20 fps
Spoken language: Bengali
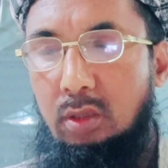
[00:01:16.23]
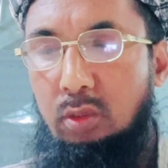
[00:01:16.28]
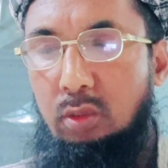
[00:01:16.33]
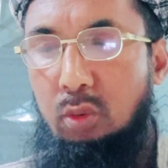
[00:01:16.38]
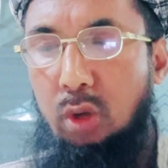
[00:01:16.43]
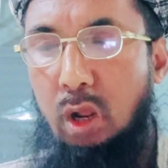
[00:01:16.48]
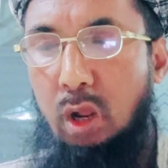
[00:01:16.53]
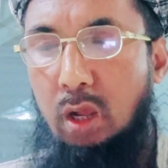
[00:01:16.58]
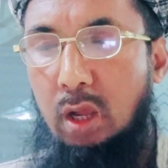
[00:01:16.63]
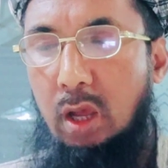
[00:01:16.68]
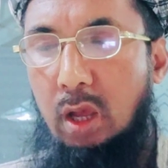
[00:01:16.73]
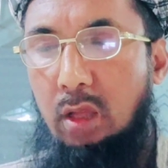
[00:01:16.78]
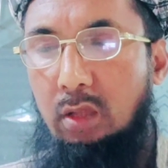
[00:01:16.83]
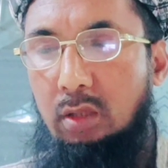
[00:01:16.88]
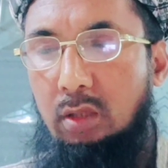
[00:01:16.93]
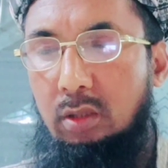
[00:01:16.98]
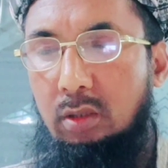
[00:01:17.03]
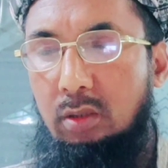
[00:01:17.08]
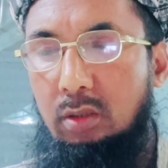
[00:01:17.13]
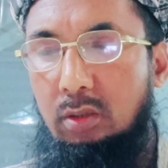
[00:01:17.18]
দুরাকাত
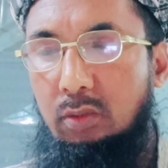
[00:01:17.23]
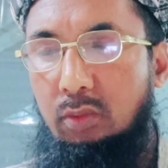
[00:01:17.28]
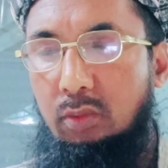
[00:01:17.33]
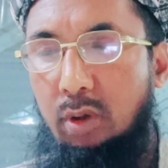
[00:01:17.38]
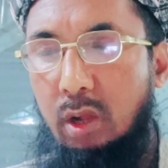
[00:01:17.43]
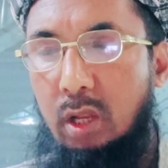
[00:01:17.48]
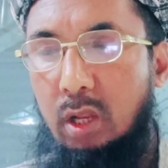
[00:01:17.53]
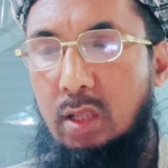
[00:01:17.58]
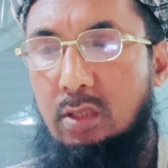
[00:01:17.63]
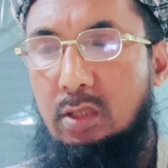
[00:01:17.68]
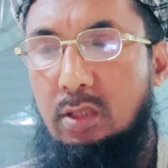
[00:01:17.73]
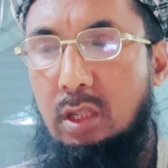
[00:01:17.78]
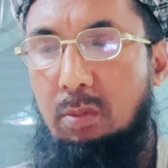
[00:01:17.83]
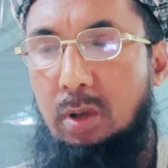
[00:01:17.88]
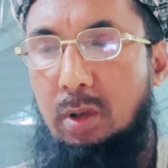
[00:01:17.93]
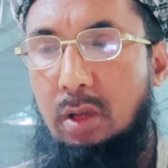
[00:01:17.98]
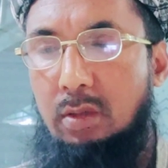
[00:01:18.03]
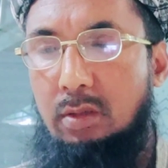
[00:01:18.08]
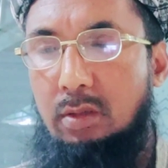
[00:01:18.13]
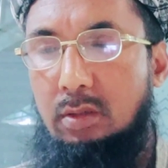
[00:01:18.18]
ফরজ
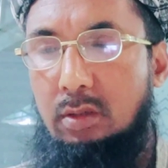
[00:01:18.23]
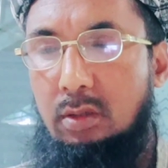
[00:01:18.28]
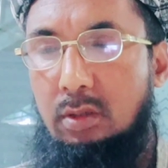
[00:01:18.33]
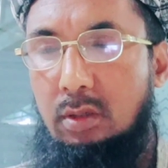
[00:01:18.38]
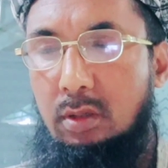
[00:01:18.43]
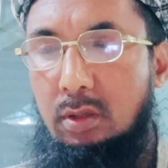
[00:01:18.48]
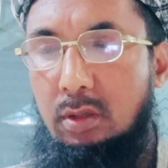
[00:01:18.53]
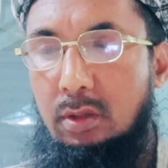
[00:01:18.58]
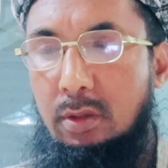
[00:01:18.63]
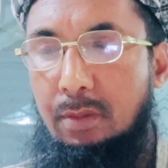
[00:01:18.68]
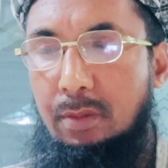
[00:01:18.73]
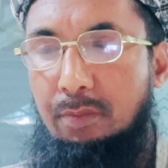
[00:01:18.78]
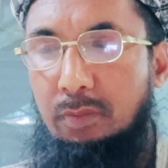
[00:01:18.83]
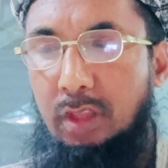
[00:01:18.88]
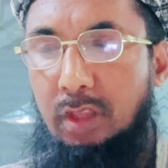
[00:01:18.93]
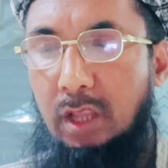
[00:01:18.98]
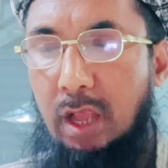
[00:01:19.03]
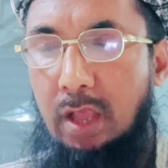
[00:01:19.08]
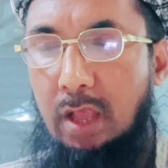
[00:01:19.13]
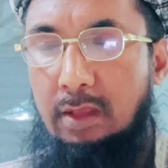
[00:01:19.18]
নামাজ
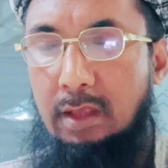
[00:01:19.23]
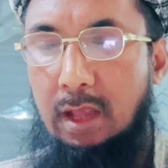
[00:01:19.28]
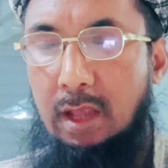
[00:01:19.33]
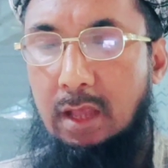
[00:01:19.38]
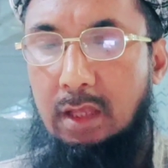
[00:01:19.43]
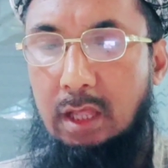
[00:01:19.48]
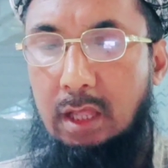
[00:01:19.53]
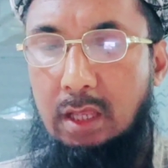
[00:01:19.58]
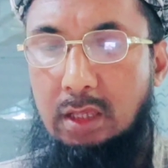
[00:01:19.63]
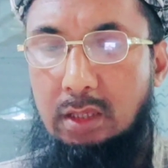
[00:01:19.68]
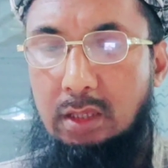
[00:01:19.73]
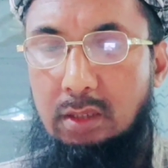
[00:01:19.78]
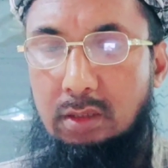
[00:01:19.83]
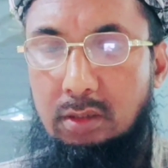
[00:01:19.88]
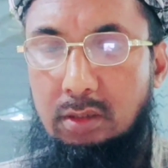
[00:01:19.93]
কাজা আদায়